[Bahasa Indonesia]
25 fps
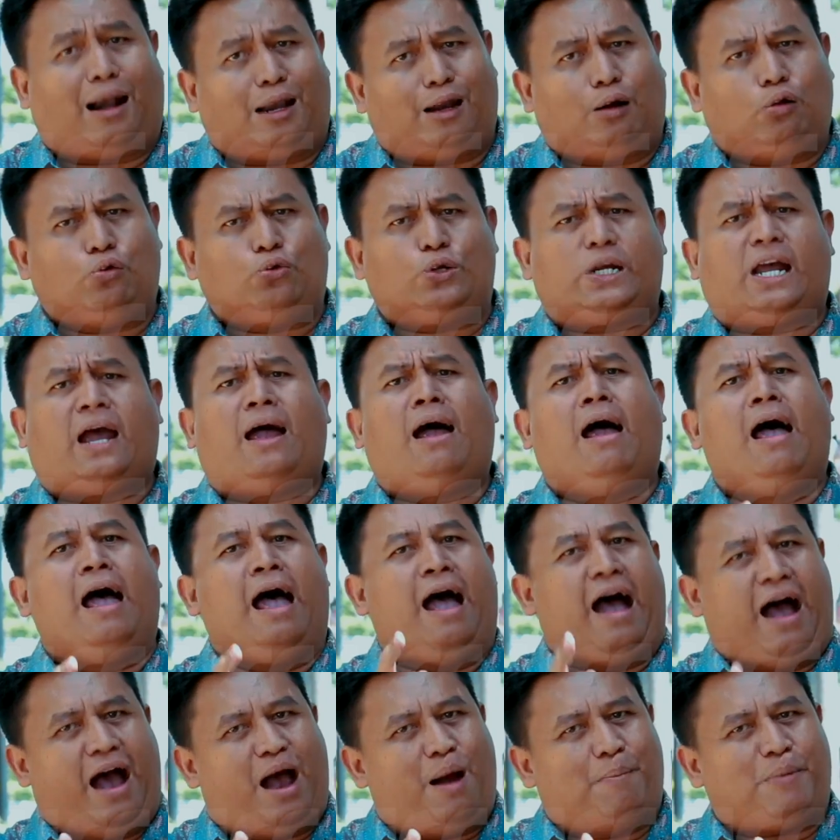Haleluya,
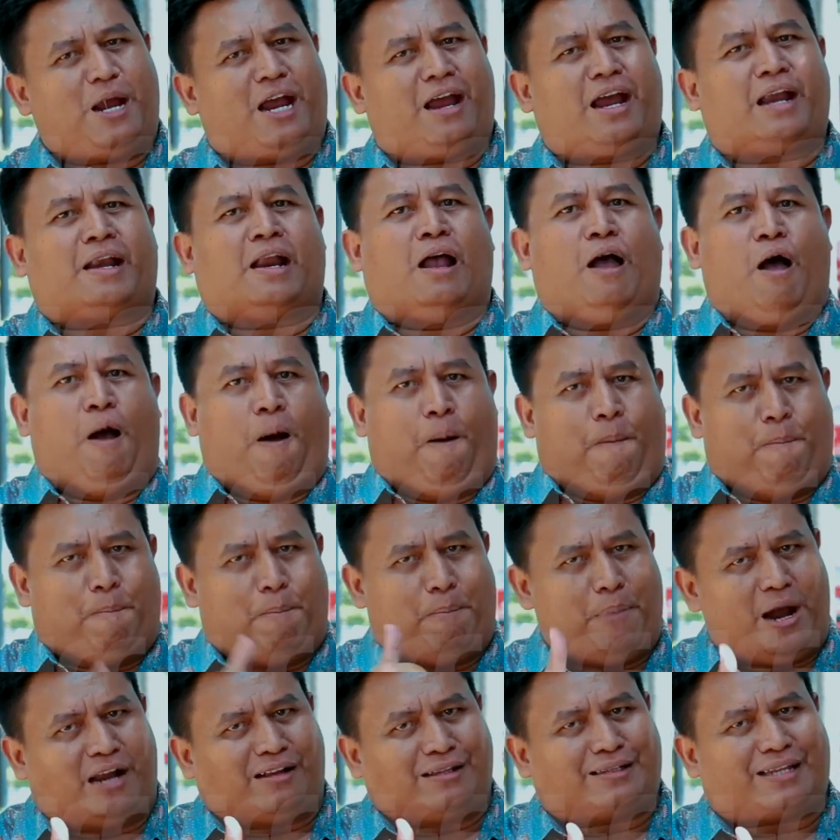amin.
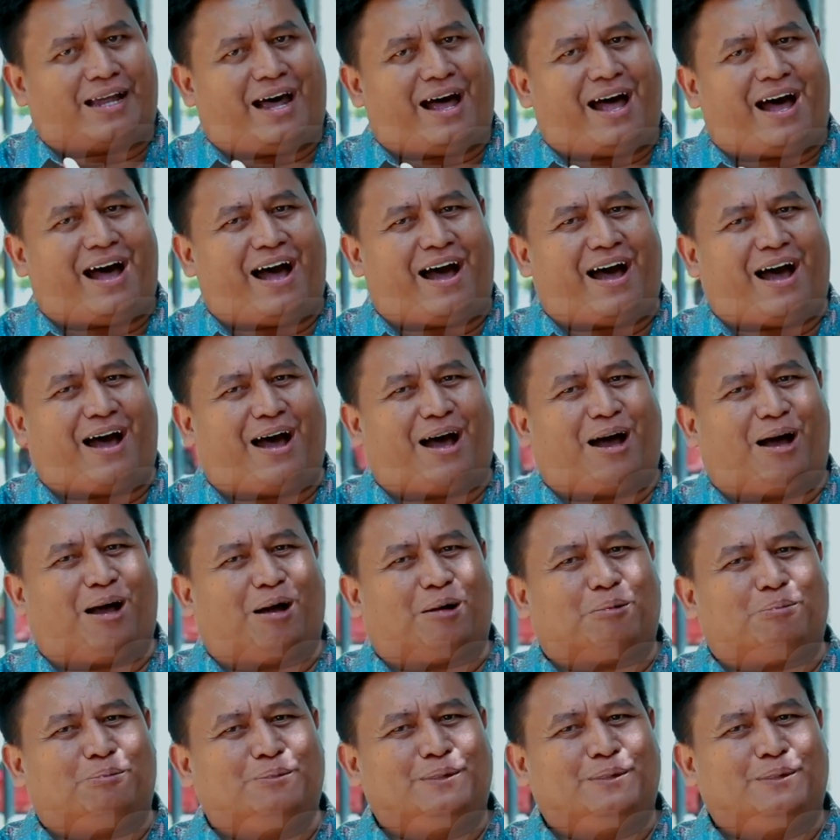Mantap.